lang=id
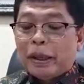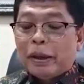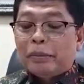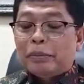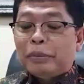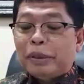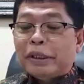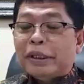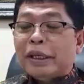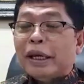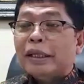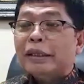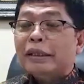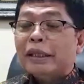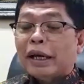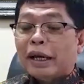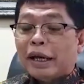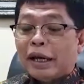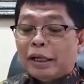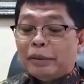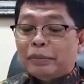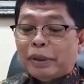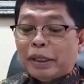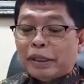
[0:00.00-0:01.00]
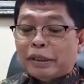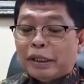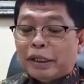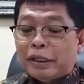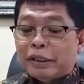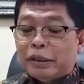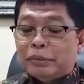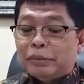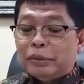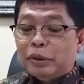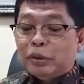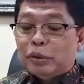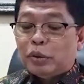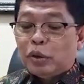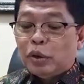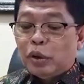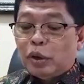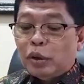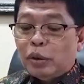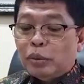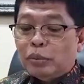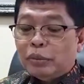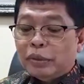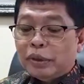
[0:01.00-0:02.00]
menyatakan batal demi
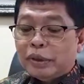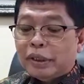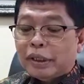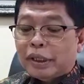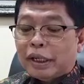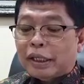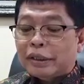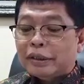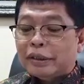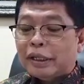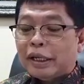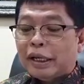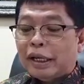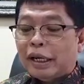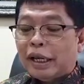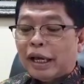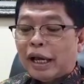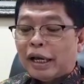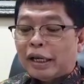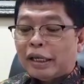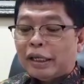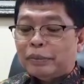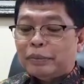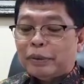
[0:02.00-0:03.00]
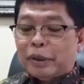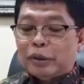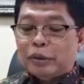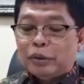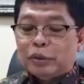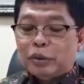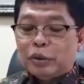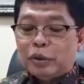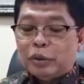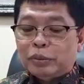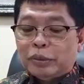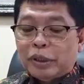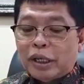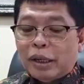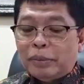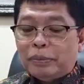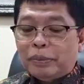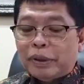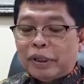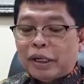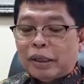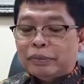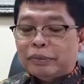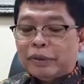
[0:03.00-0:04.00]
hukum dengan segala akibat hukumnya
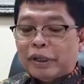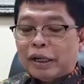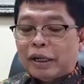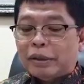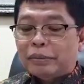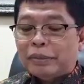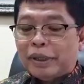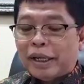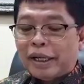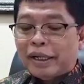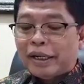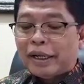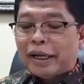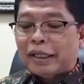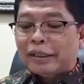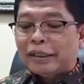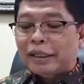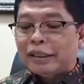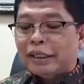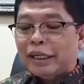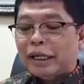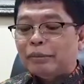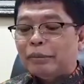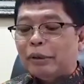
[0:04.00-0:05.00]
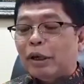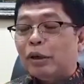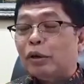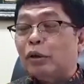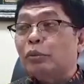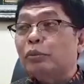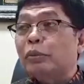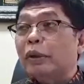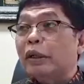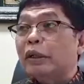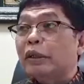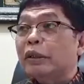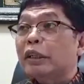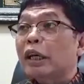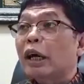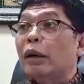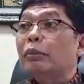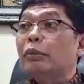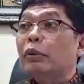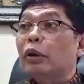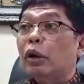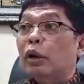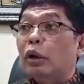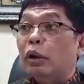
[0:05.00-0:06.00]
pendaftaran merek atas nama Ruben
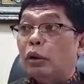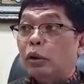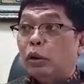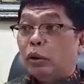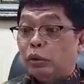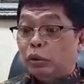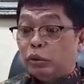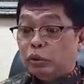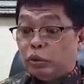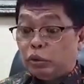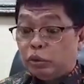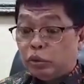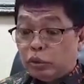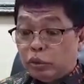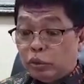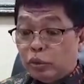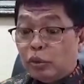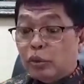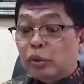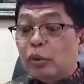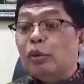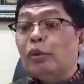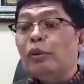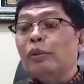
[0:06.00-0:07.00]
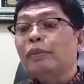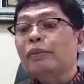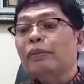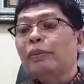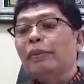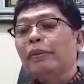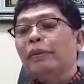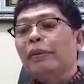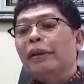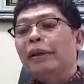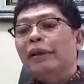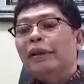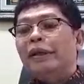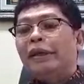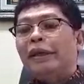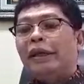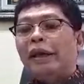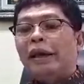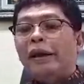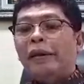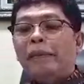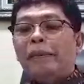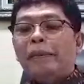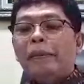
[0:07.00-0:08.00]
Samuel Onsu
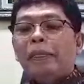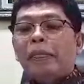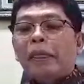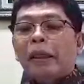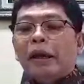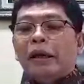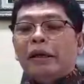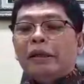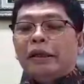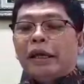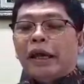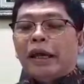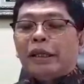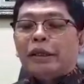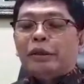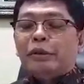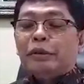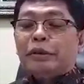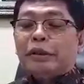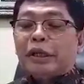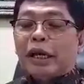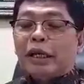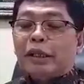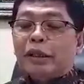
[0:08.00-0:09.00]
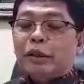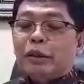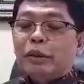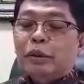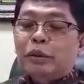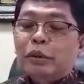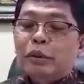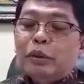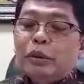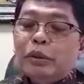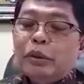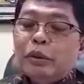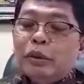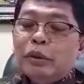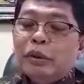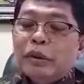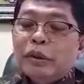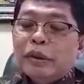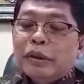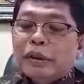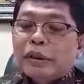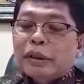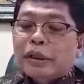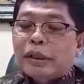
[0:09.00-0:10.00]
ya yaitu satu
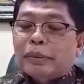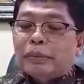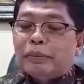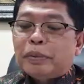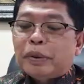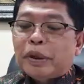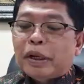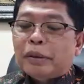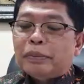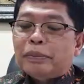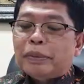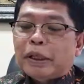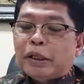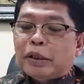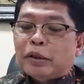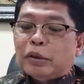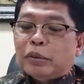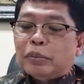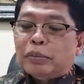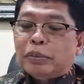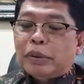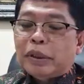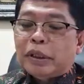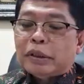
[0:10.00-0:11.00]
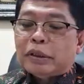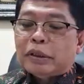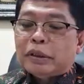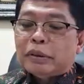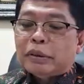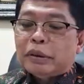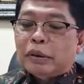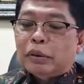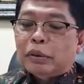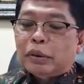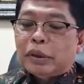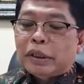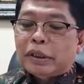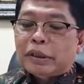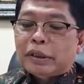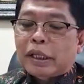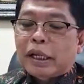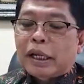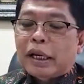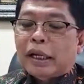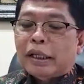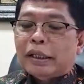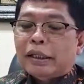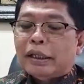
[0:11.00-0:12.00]
geprek bensu plus
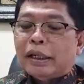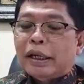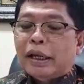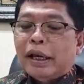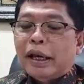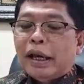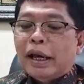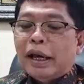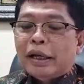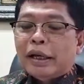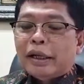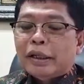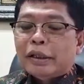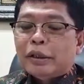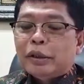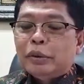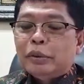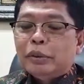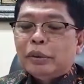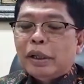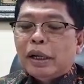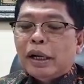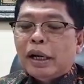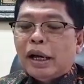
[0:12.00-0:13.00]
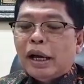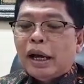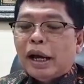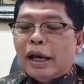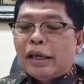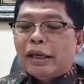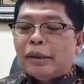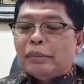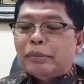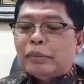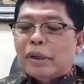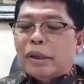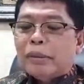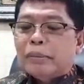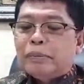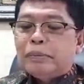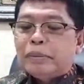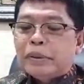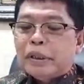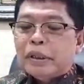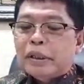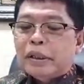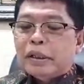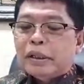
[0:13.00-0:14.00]
lukisan dua ayam
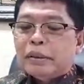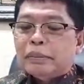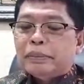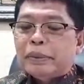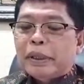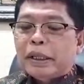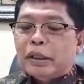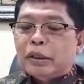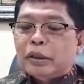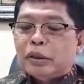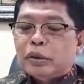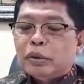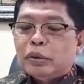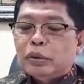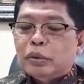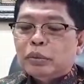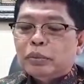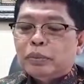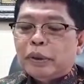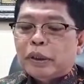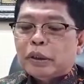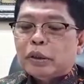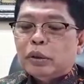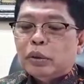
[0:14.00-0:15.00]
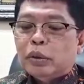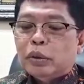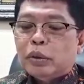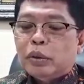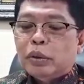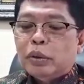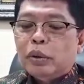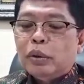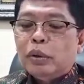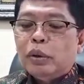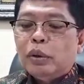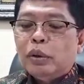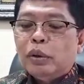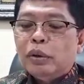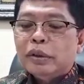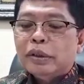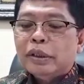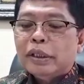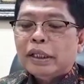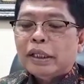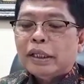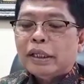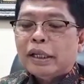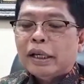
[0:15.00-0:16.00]
geprek bensu plus logo
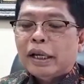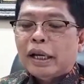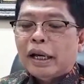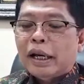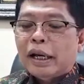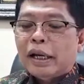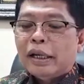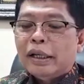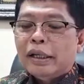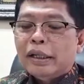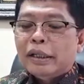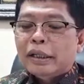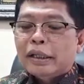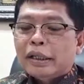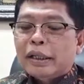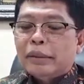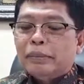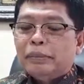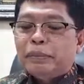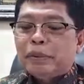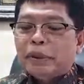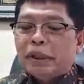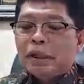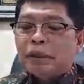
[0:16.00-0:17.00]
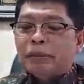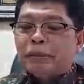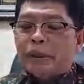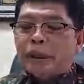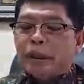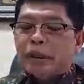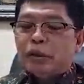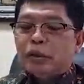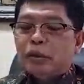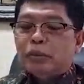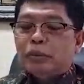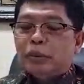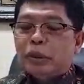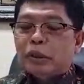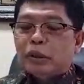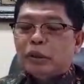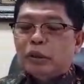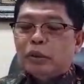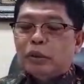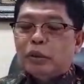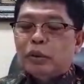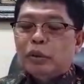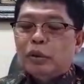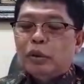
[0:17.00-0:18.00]
tiga geprek bensu plus
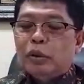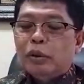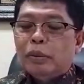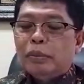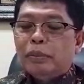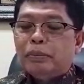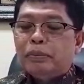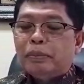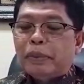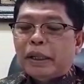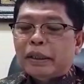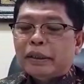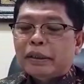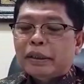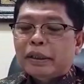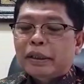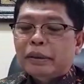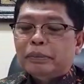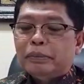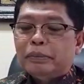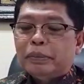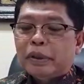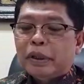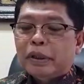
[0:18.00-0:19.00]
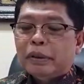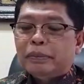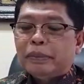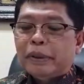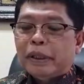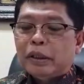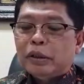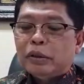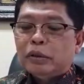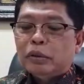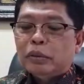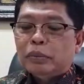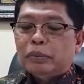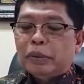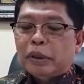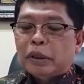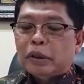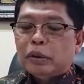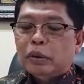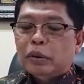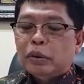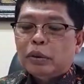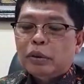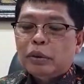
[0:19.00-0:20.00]
logo, 4 geprek bensu
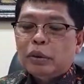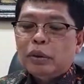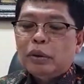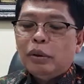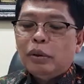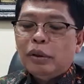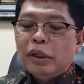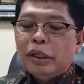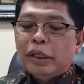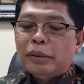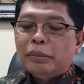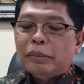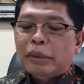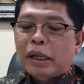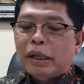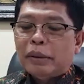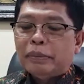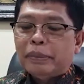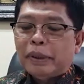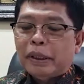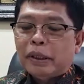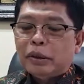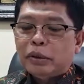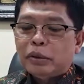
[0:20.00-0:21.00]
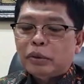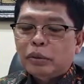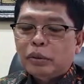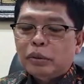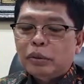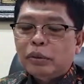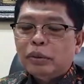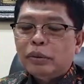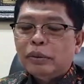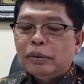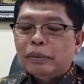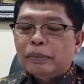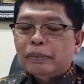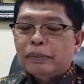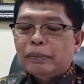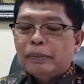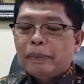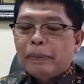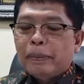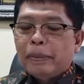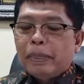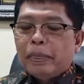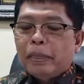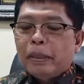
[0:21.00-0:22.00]
plus logo, 5 bensu
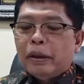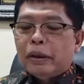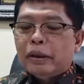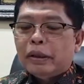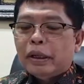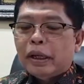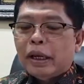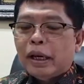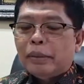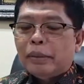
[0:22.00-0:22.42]
6